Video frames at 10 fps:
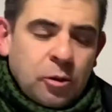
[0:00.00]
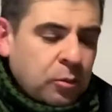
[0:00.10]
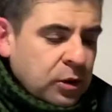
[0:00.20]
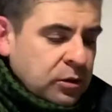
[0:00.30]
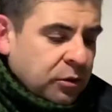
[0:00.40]

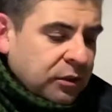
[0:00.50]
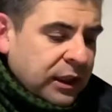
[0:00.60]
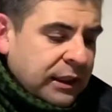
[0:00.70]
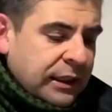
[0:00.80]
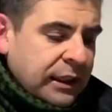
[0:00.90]
pois
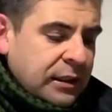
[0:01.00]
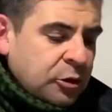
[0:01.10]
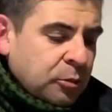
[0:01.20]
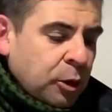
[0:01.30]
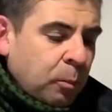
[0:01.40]

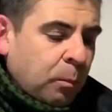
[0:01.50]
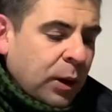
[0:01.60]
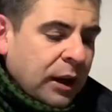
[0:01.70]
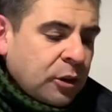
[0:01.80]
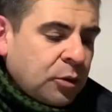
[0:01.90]
converteste o meu
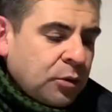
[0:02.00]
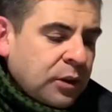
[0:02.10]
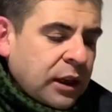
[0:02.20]
pranto em